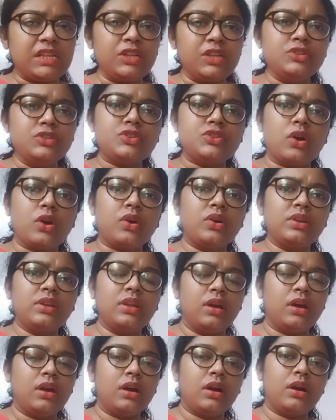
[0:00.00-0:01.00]
যখন
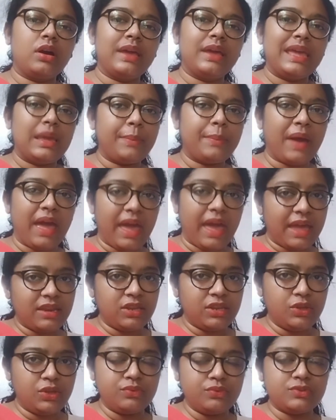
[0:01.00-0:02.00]
এ বা অ্যান
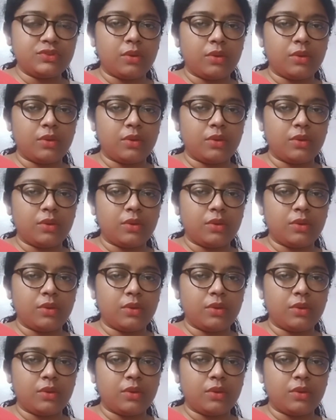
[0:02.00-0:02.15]
ইউজ